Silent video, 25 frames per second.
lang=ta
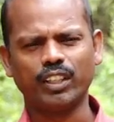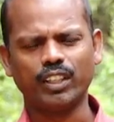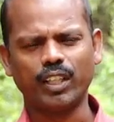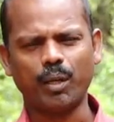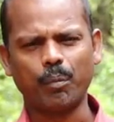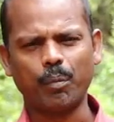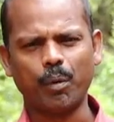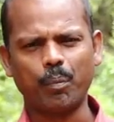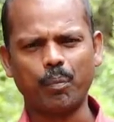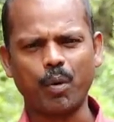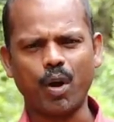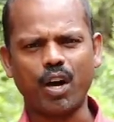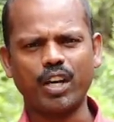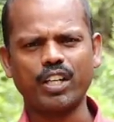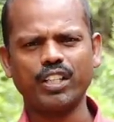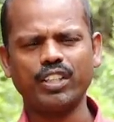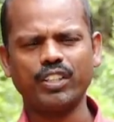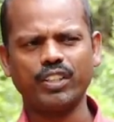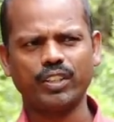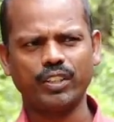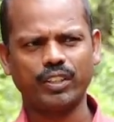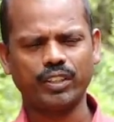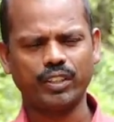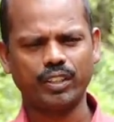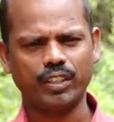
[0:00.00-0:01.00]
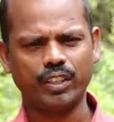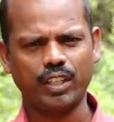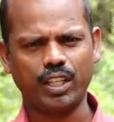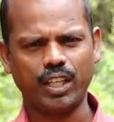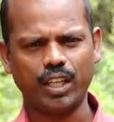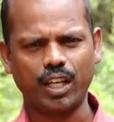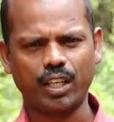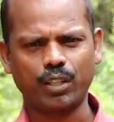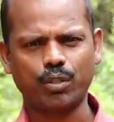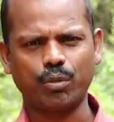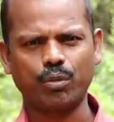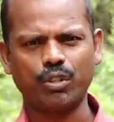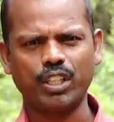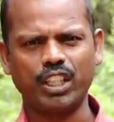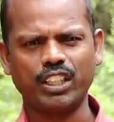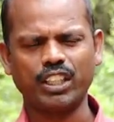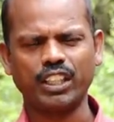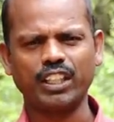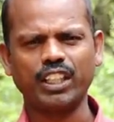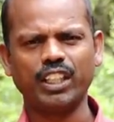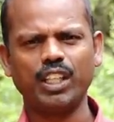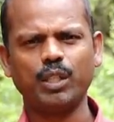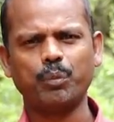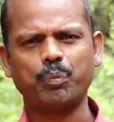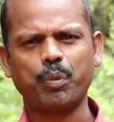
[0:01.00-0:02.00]
நம்ம பாடியில் நடக்கக்கூடிய
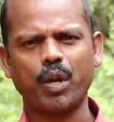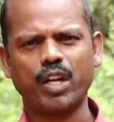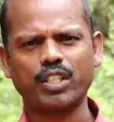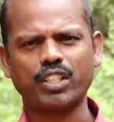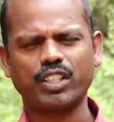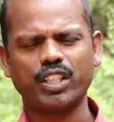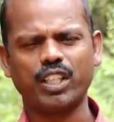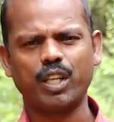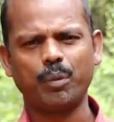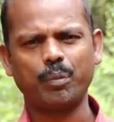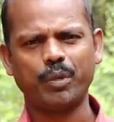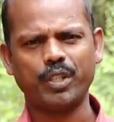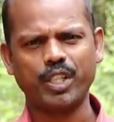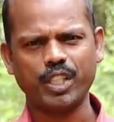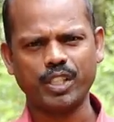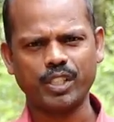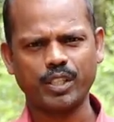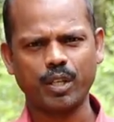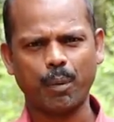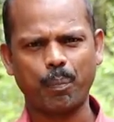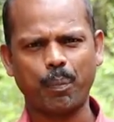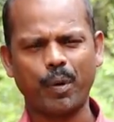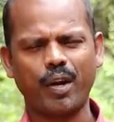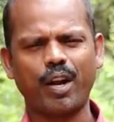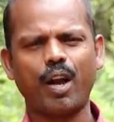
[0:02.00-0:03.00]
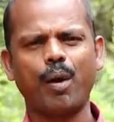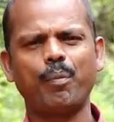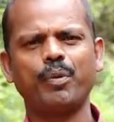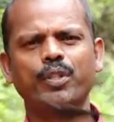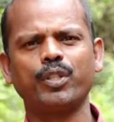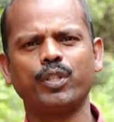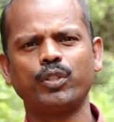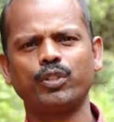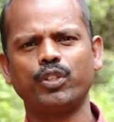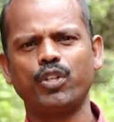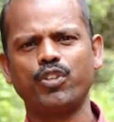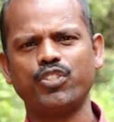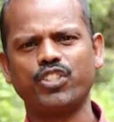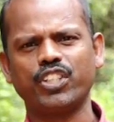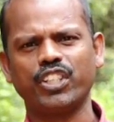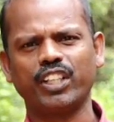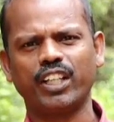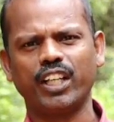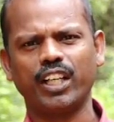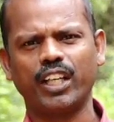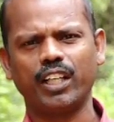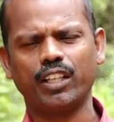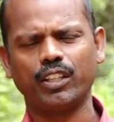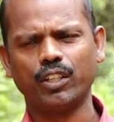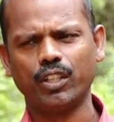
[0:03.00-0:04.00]
அந்த ஹீலிங் ப்ராசஸை நம்ம டிஸ்டர்ப் பண்ணாமல் இருந்தோம்னு
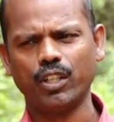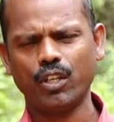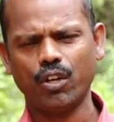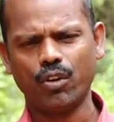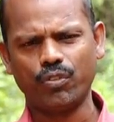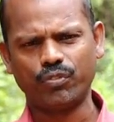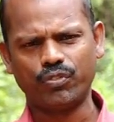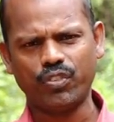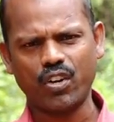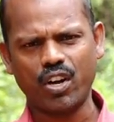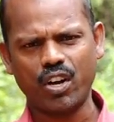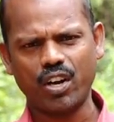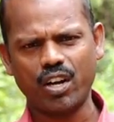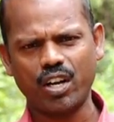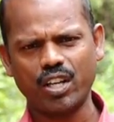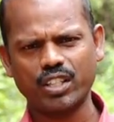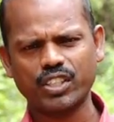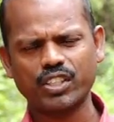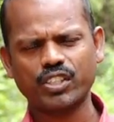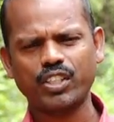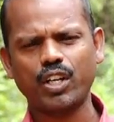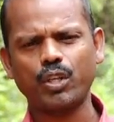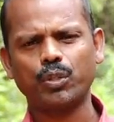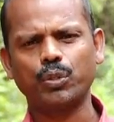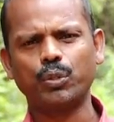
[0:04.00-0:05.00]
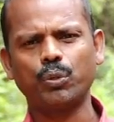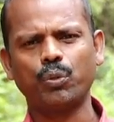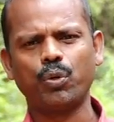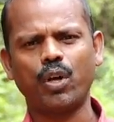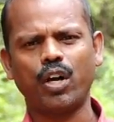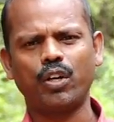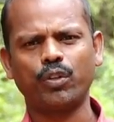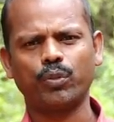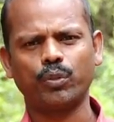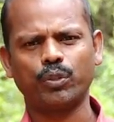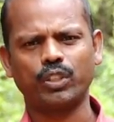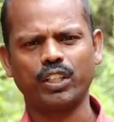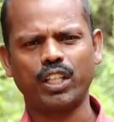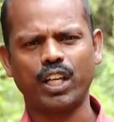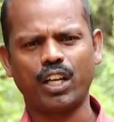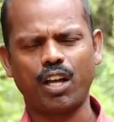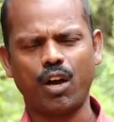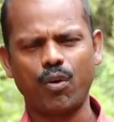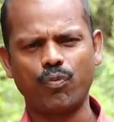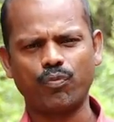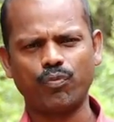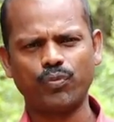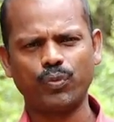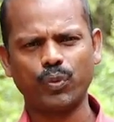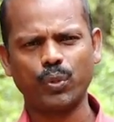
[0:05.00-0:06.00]
வச்சிங்களேன் ஃபாஸ்ட்டாக க்யூர்
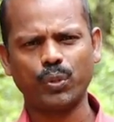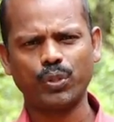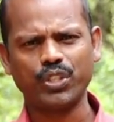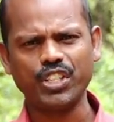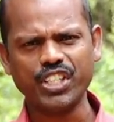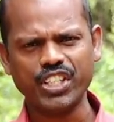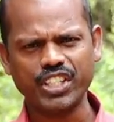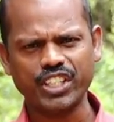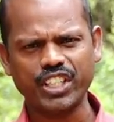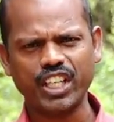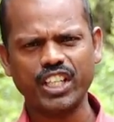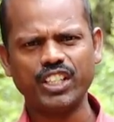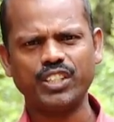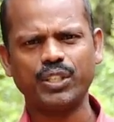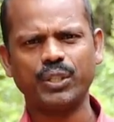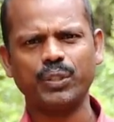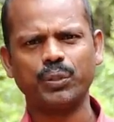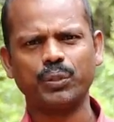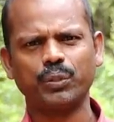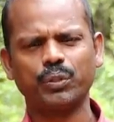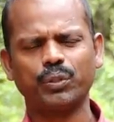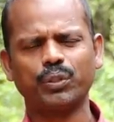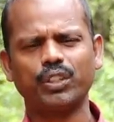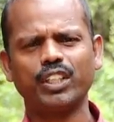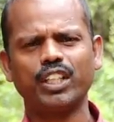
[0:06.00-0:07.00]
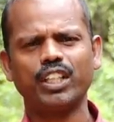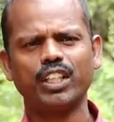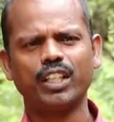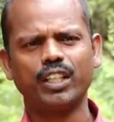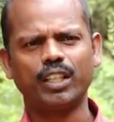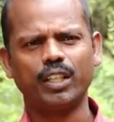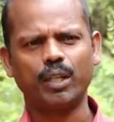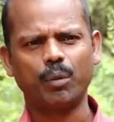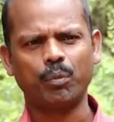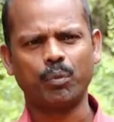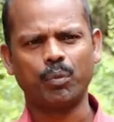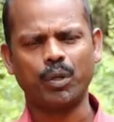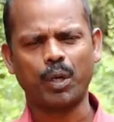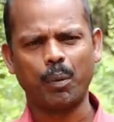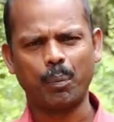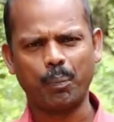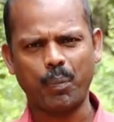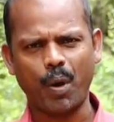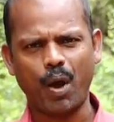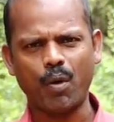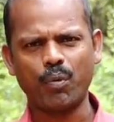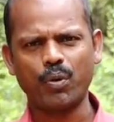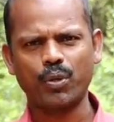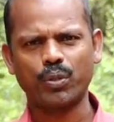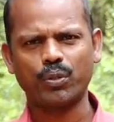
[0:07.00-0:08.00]
ஆகிறதுக்கான அவ்வளோ இன்டெலிஜென்ட்டும் நம்மளோட
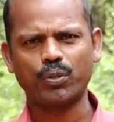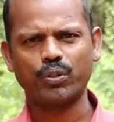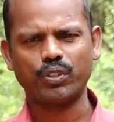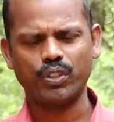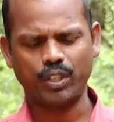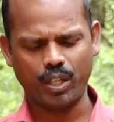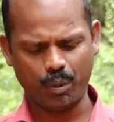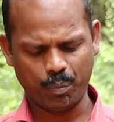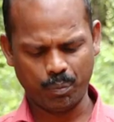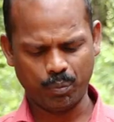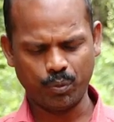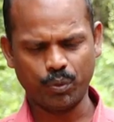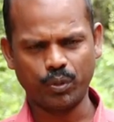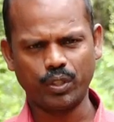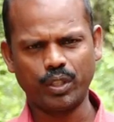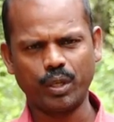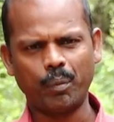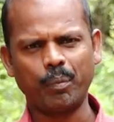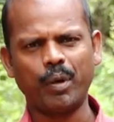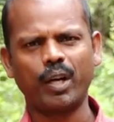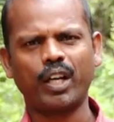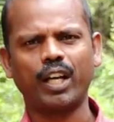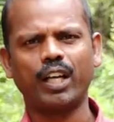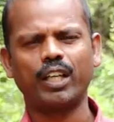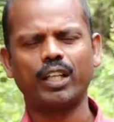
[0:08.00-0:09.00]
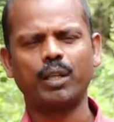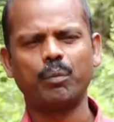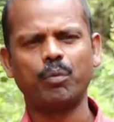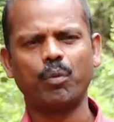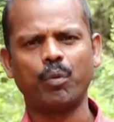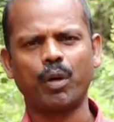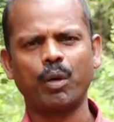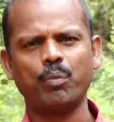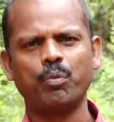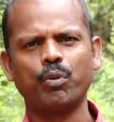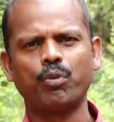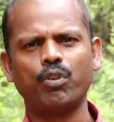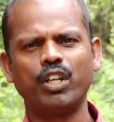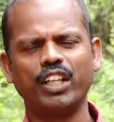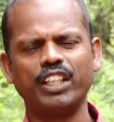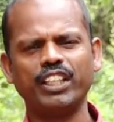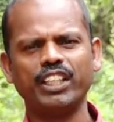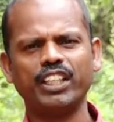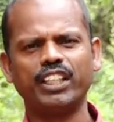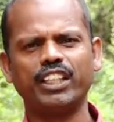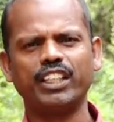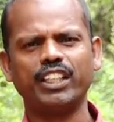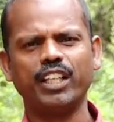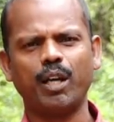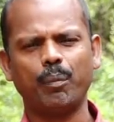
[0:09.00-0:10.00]
பவரும் நம்ம நம்ம நம்ம உடம்புக்குள்ளே
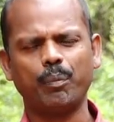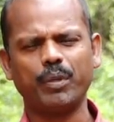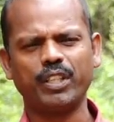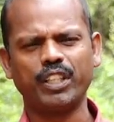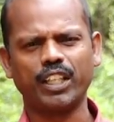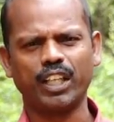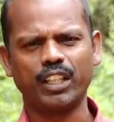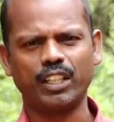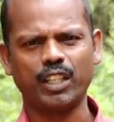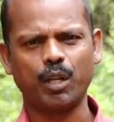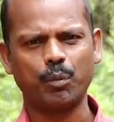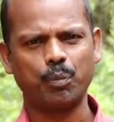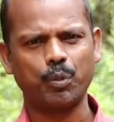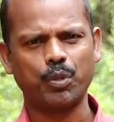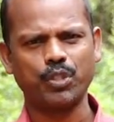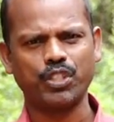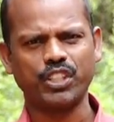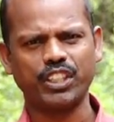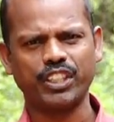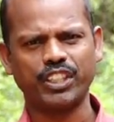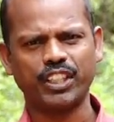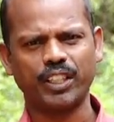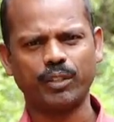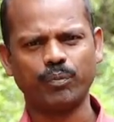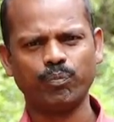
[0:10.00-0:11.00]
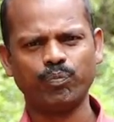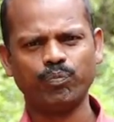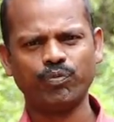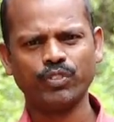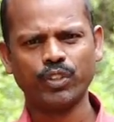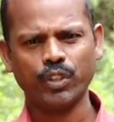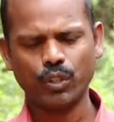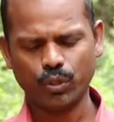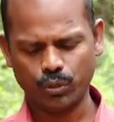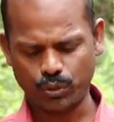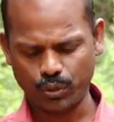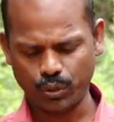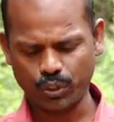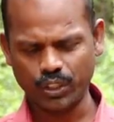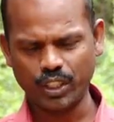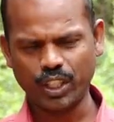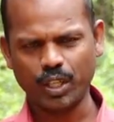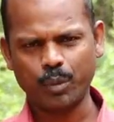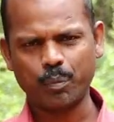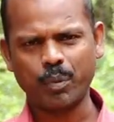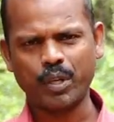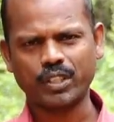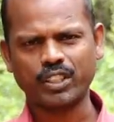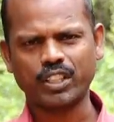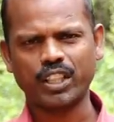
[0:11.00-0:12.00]
இருக்குது அப்படிங்கிறத நான் புரிஞ்சுக்கிட்டேன் ஸோ
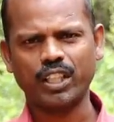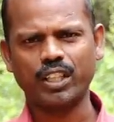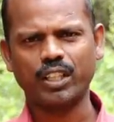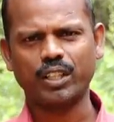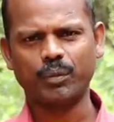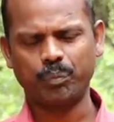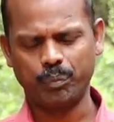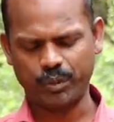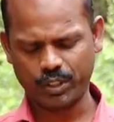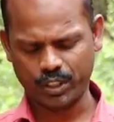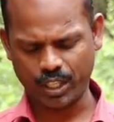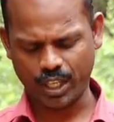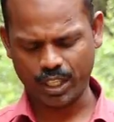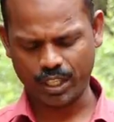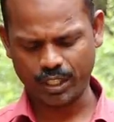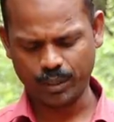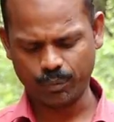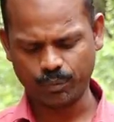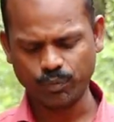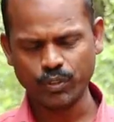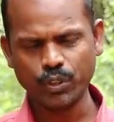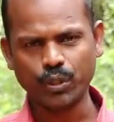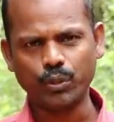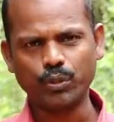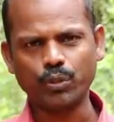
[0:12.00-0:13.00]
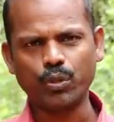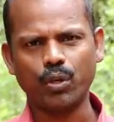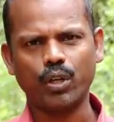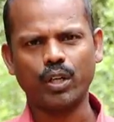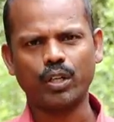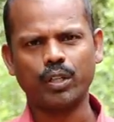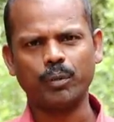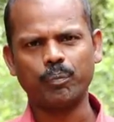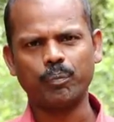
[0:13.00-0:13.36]
ஹீலர் பாஸ்க சாரி யோ